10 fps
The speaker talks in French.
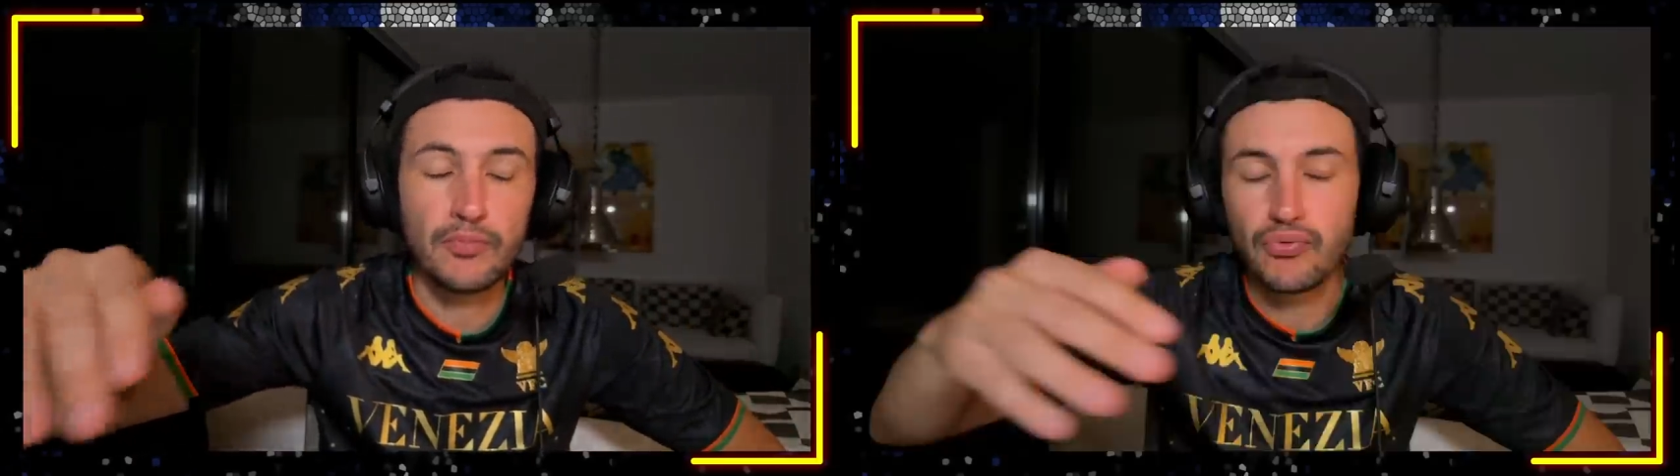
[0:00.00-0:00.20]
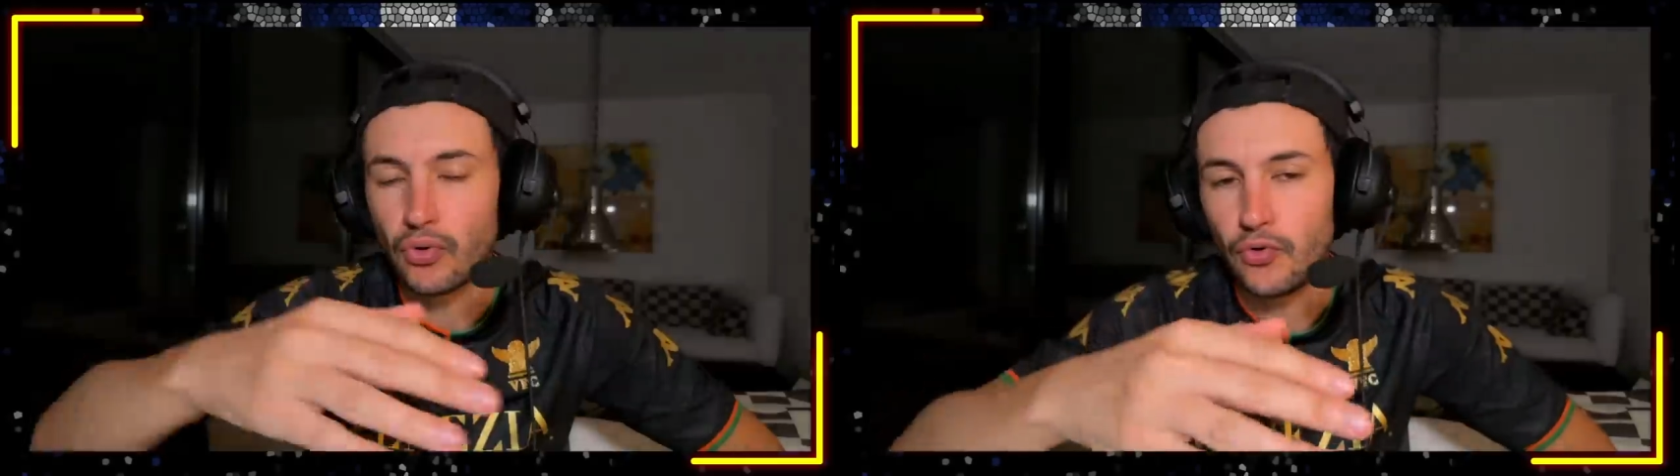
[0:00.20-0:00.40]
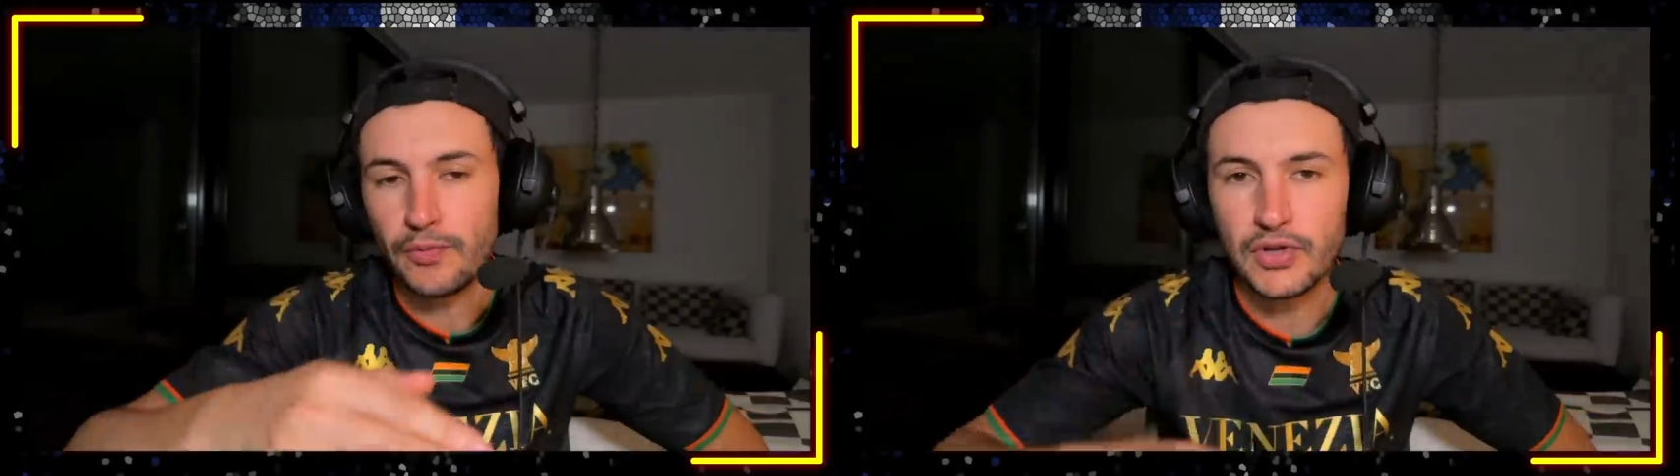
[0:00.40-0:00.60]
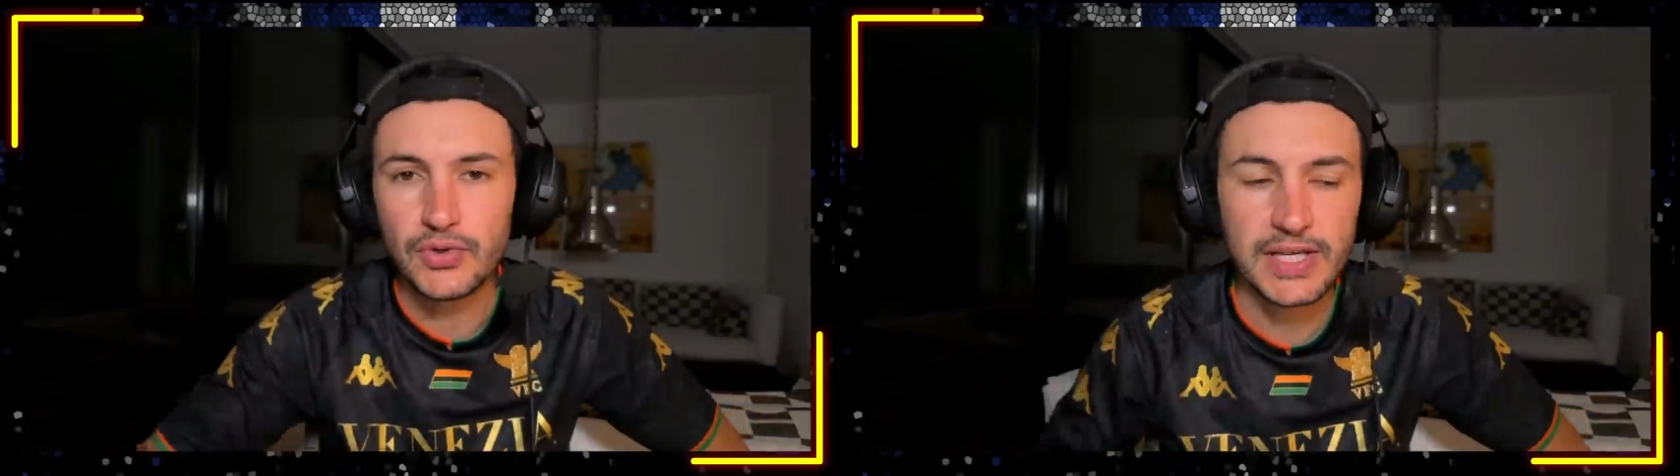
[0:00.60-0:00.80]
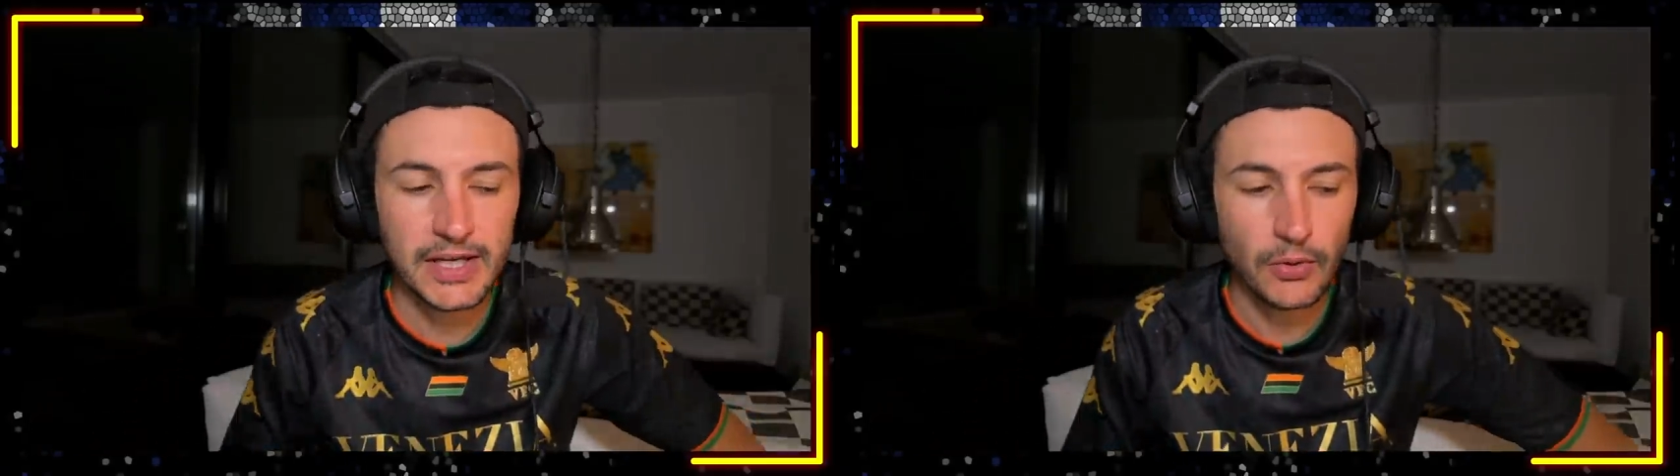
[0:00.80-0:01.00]
pour lober
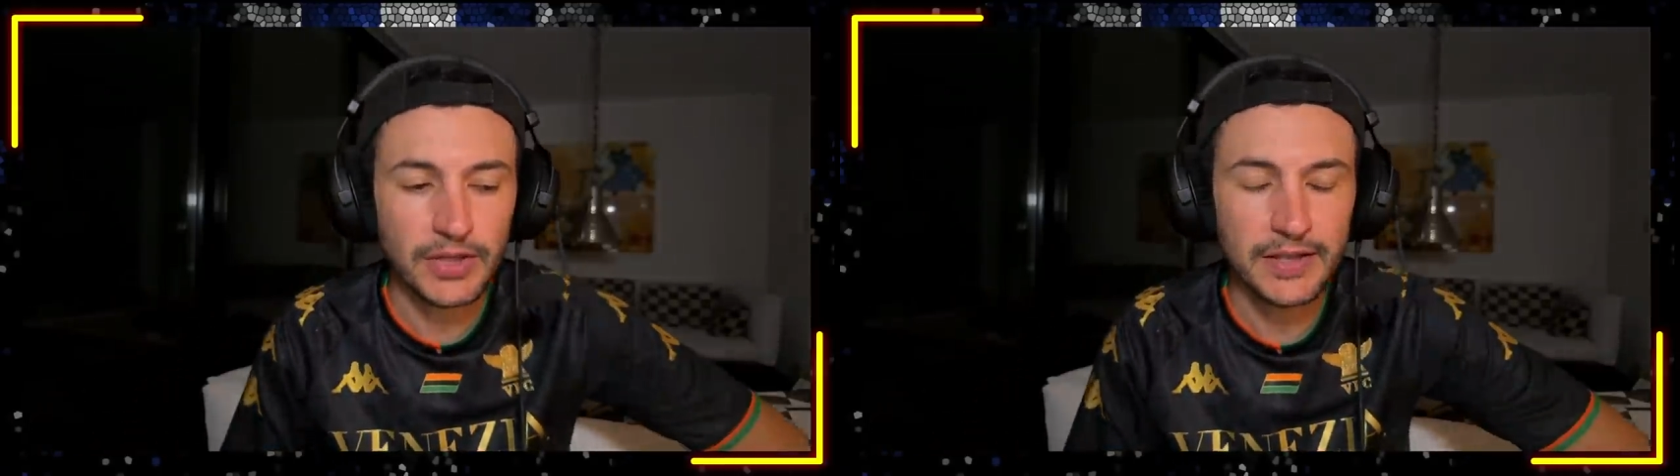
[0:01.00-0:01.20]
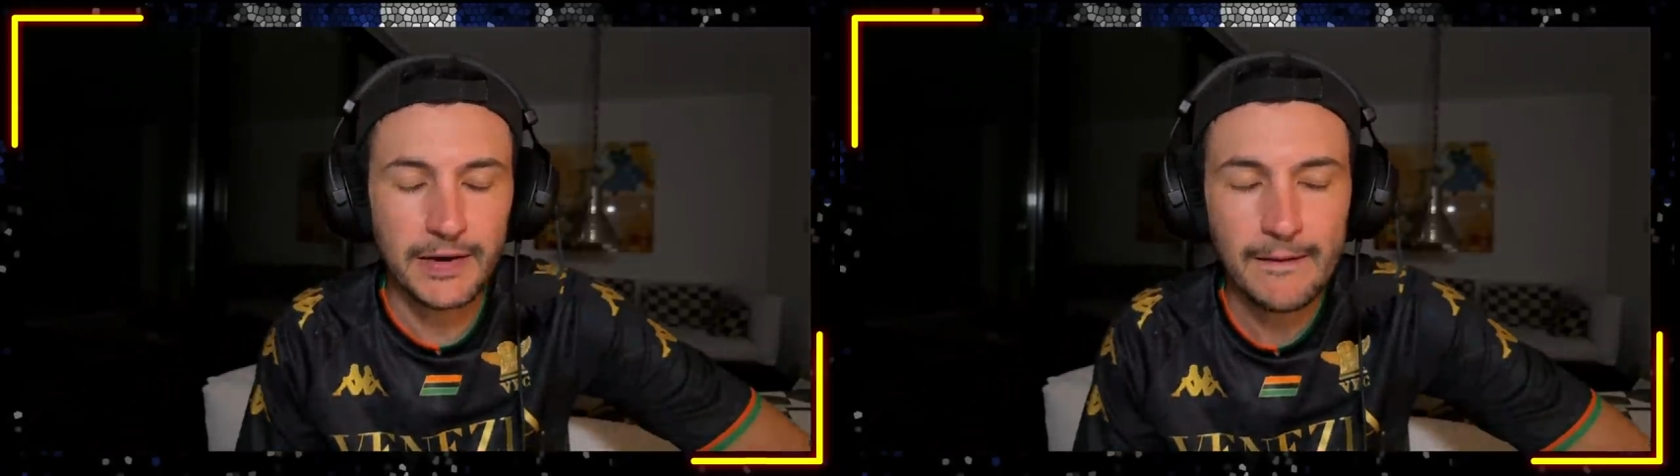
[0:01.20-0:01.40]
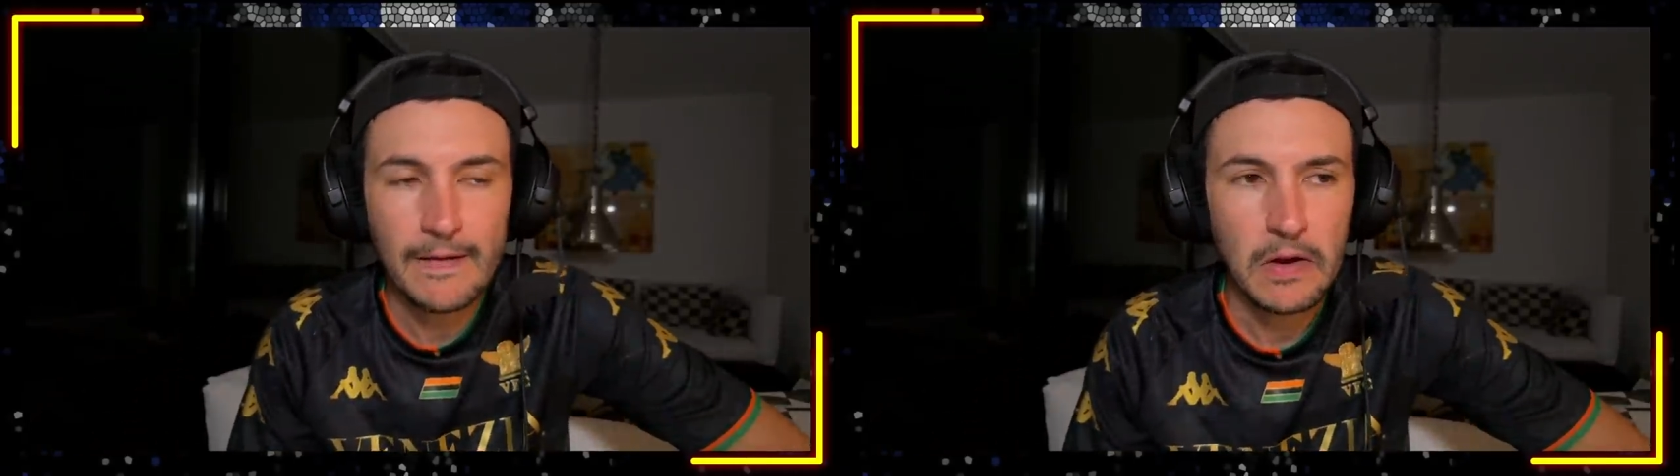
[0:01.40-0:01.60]
juste derrière Onana